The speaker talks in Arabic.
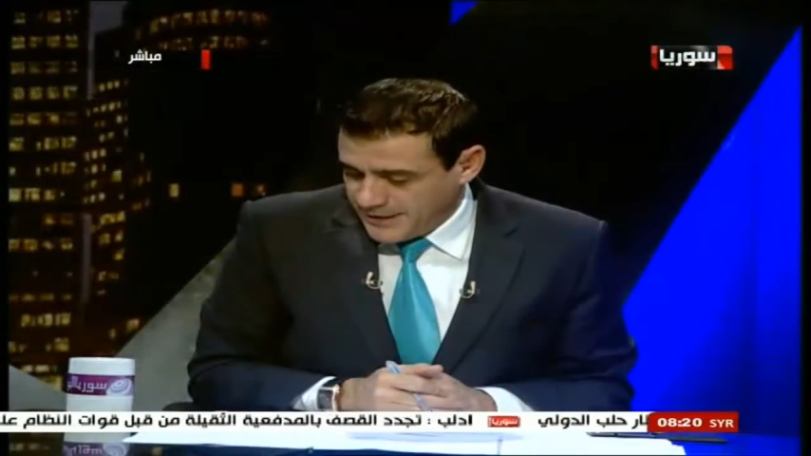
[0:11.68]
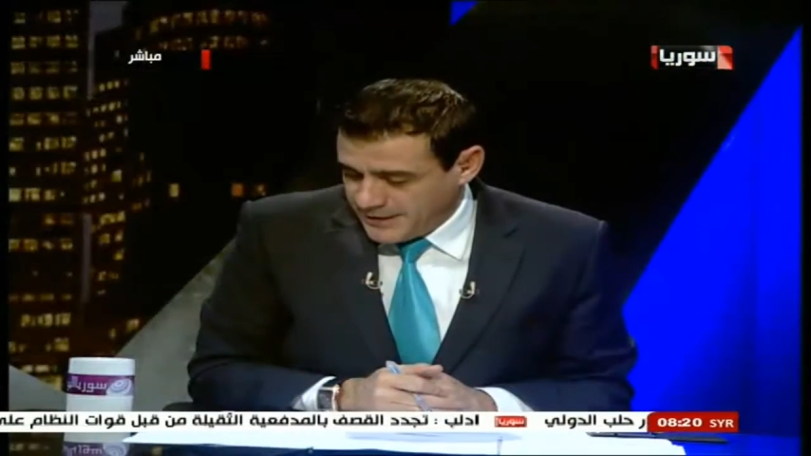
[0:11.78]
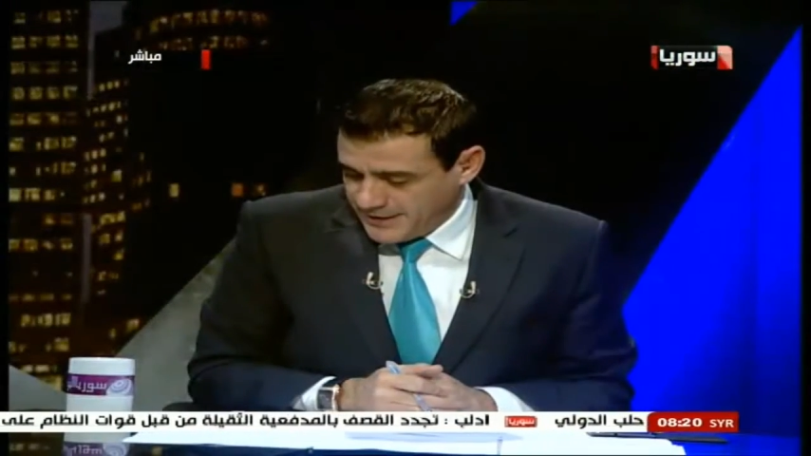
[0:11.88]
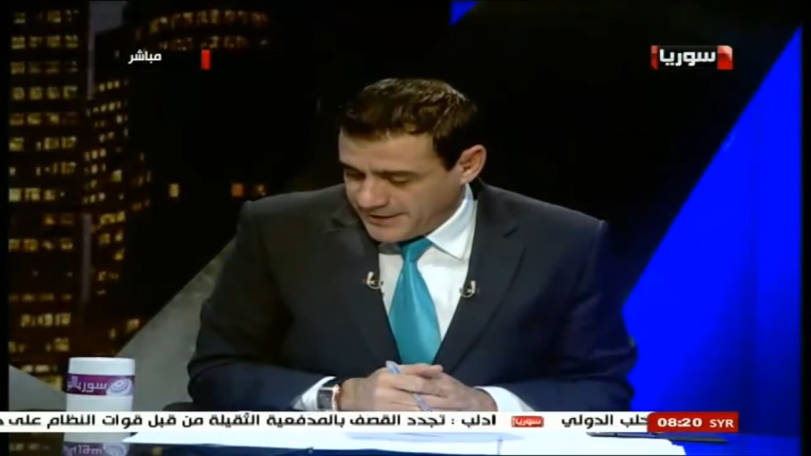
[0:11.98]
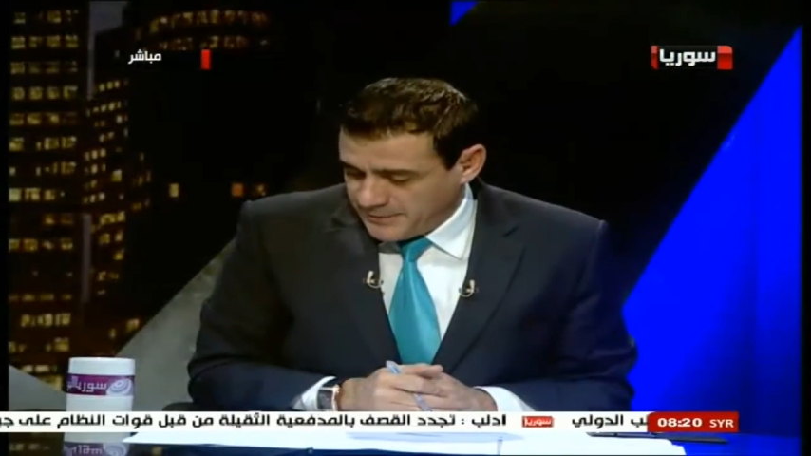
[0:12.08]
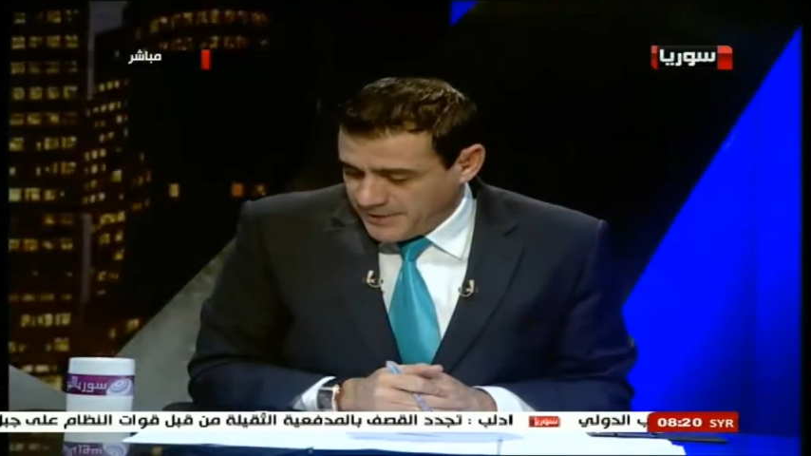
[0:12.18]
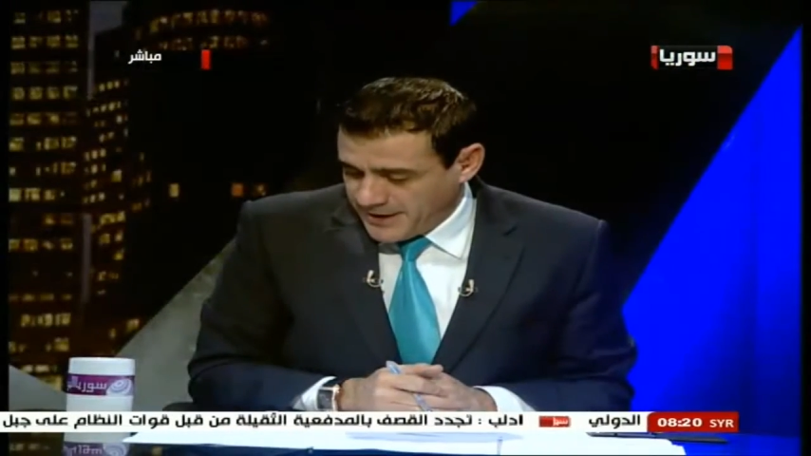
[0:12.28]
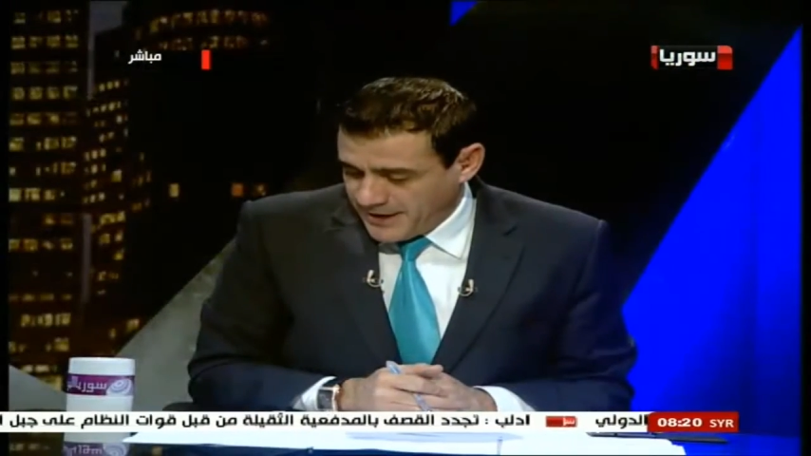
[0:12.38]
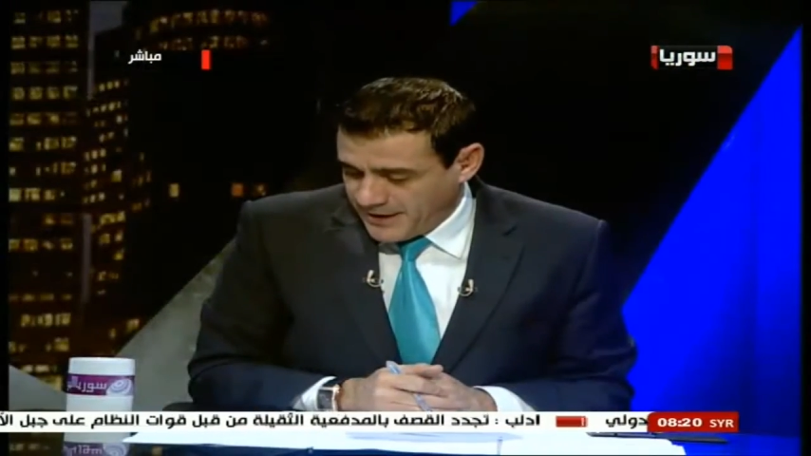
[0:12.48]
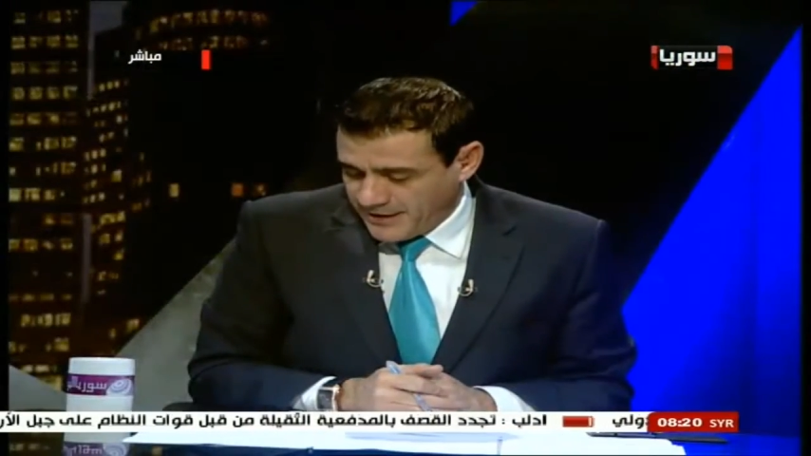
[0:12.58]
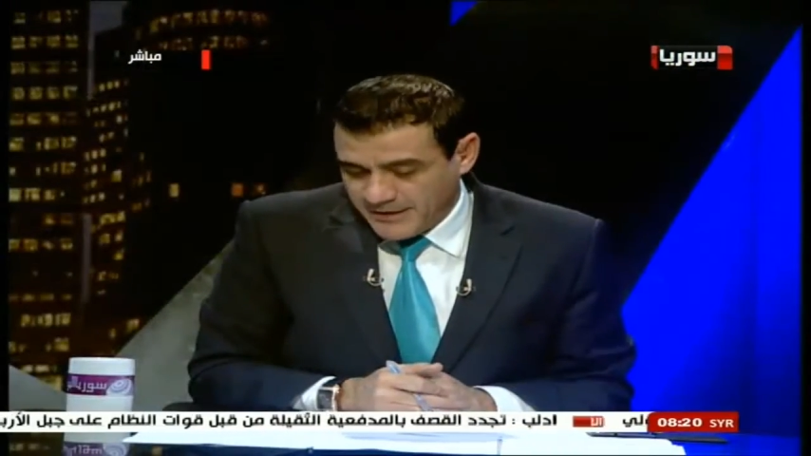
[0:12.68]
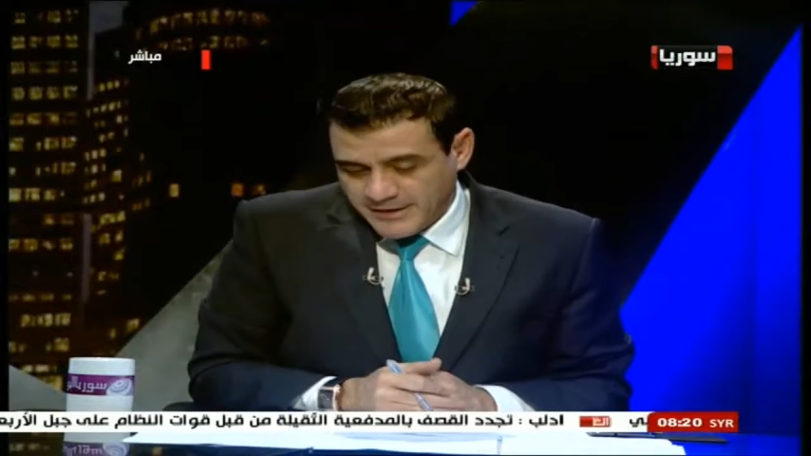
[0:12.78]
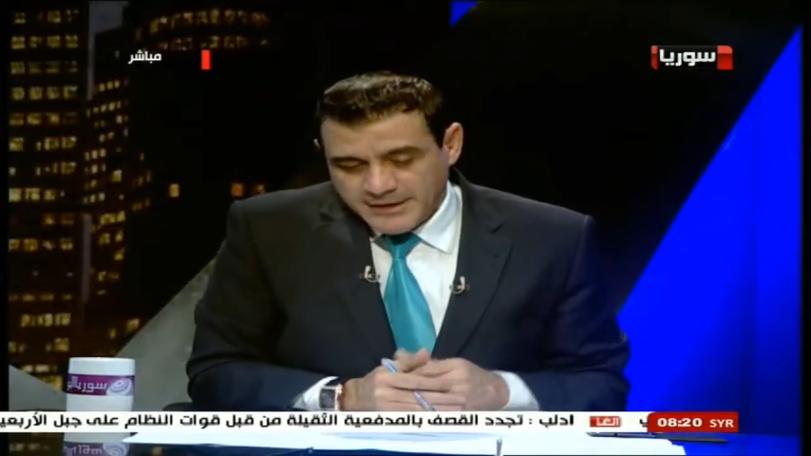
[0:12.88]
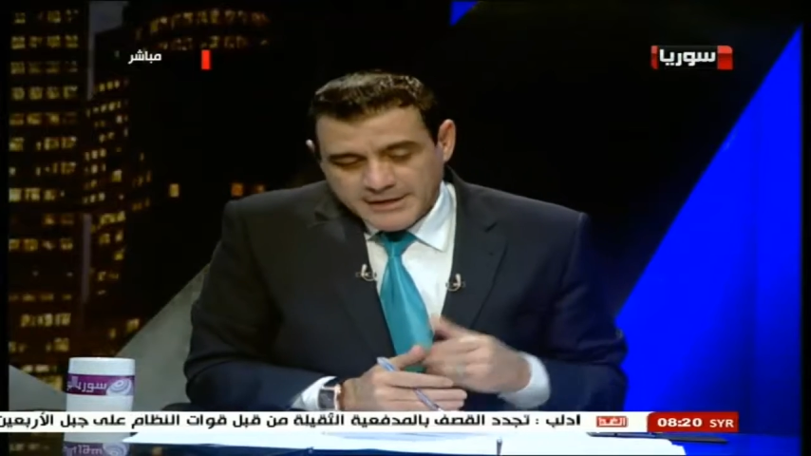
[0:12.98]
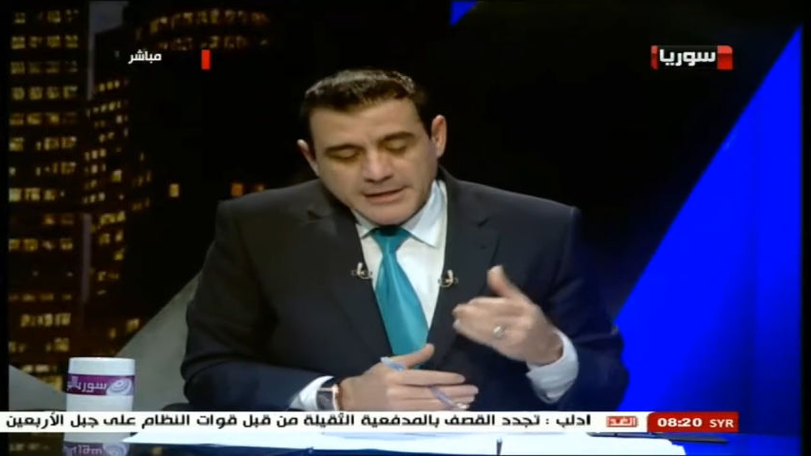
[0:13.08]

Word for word: يعني البارحه